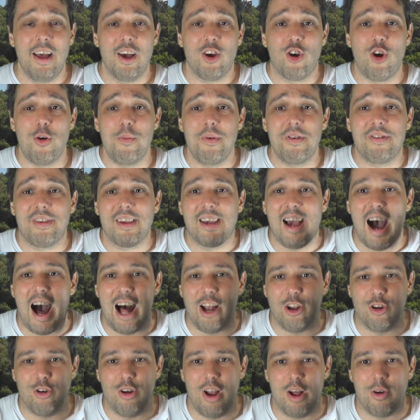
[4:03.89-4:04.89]
Come si
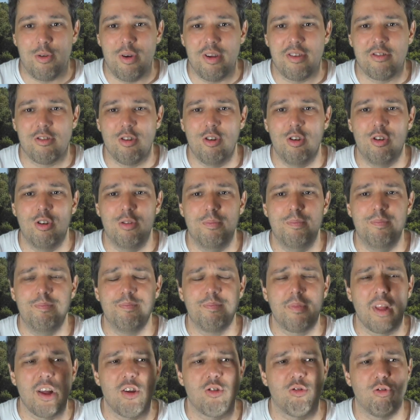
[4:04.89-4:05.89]
calcola questo
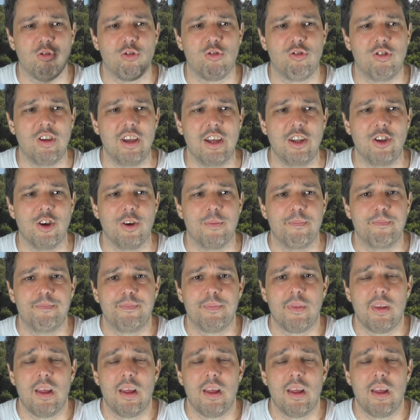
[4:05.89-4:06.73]
sussidio?